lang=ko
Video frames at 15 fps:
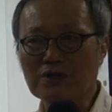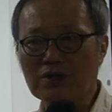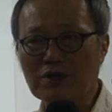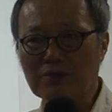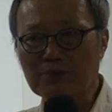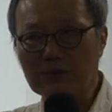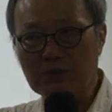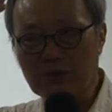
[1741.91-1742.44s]

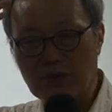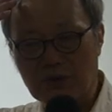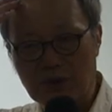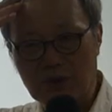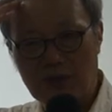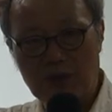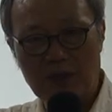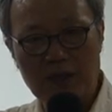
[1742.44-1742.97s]

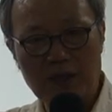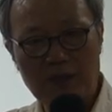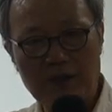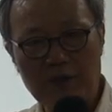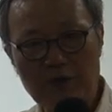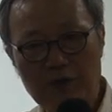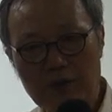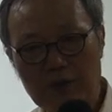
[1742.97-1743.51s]
체험으로
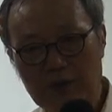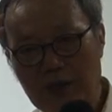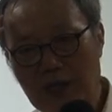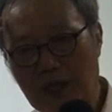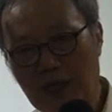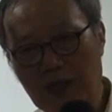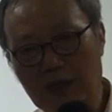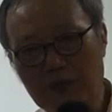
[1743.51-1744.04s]

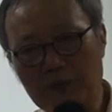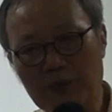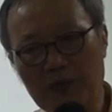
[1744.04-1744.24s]
그러니까